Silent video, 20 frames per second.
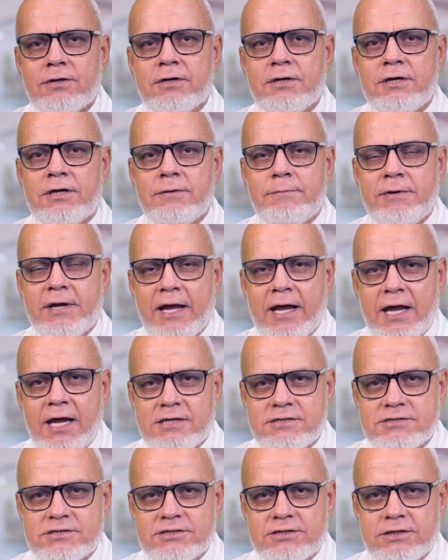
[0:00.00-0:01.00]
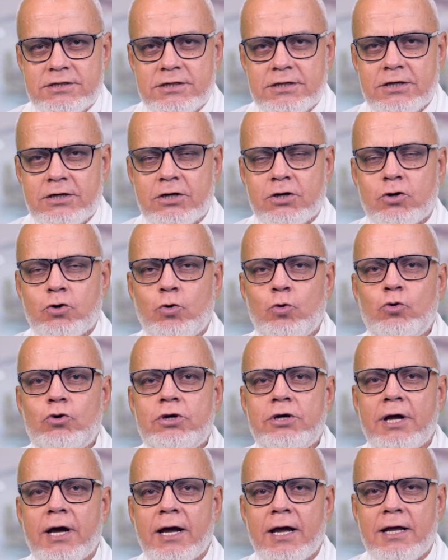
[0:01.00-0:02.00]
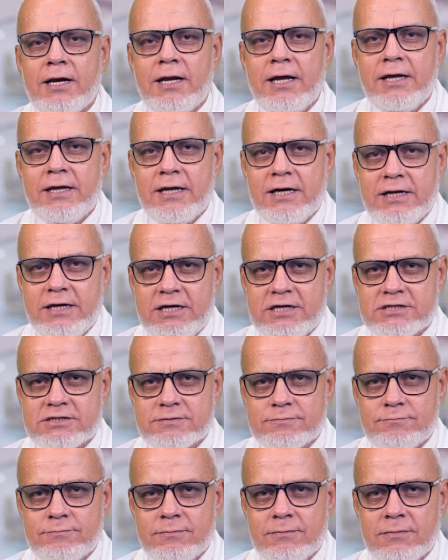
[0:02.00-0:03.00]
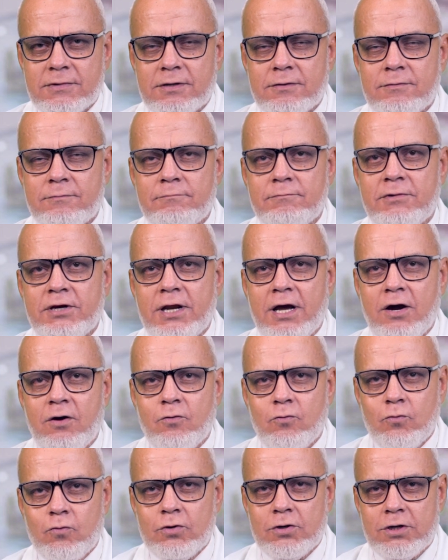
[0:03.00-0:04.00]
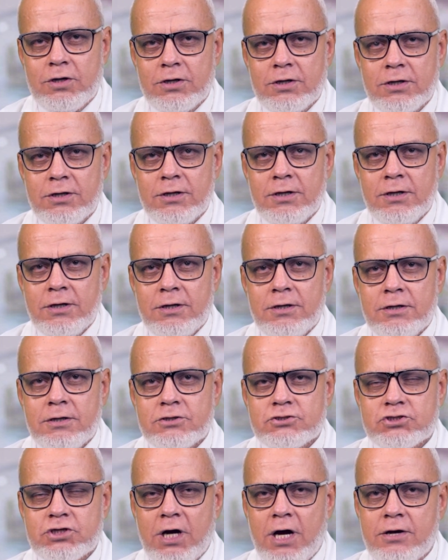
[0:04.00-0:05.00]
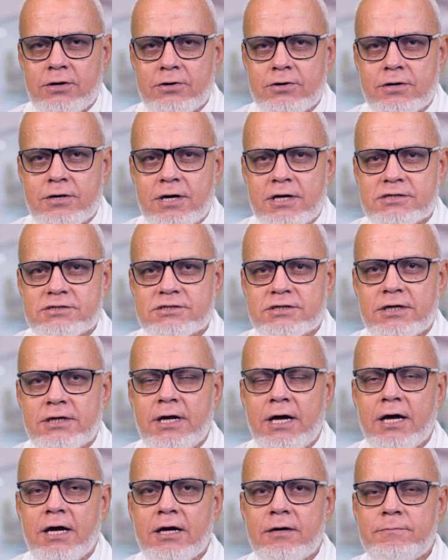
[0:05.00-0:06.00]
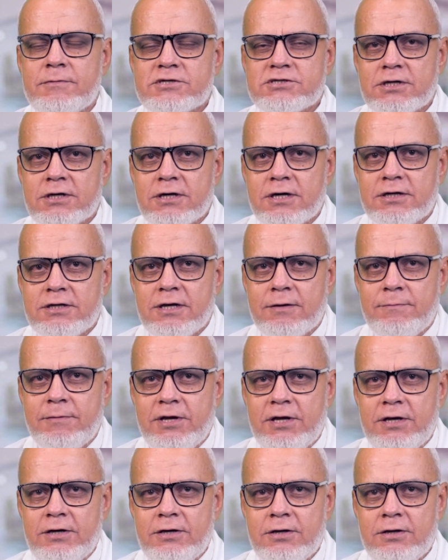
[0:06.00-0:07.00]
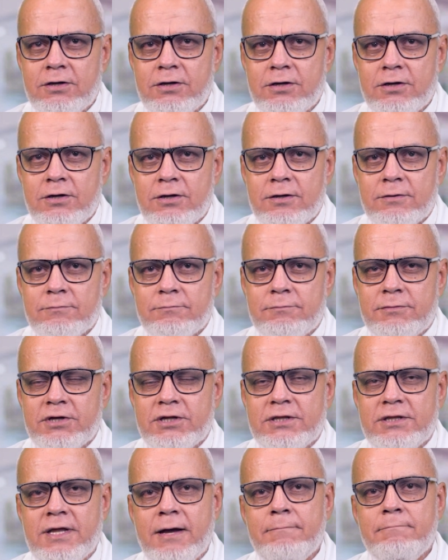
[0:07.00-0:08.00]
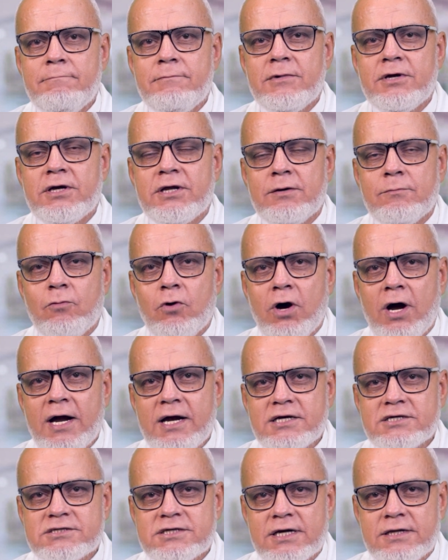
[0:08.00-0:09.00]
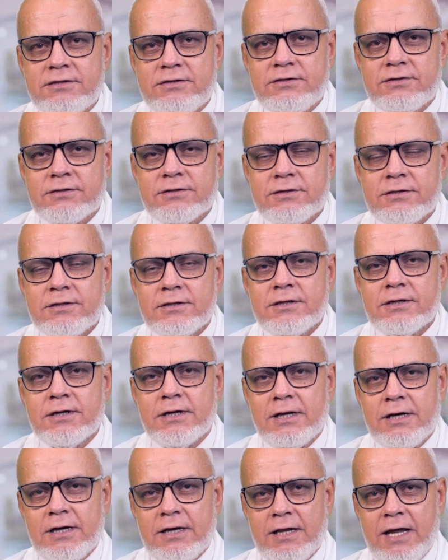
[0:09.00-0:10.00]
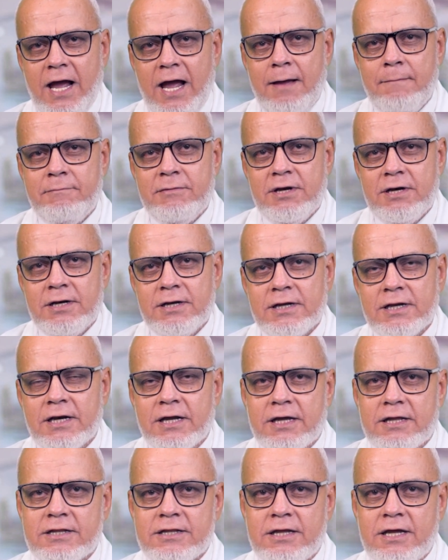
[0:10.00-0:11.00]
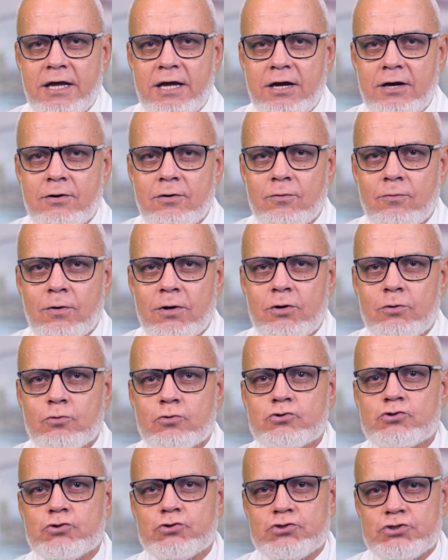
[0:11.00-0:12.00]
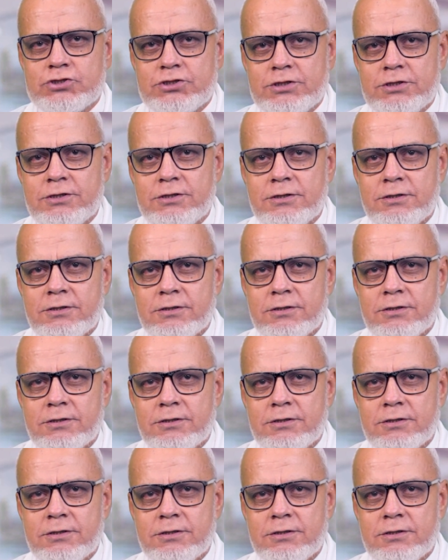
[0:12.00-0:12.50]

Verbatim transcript: اللي بيغذي كل خلايا الجسم من أول شعر الرأس إلى أخمص القدمين بالدم المؤكسد اللي يحمل الغذاء والأكسجين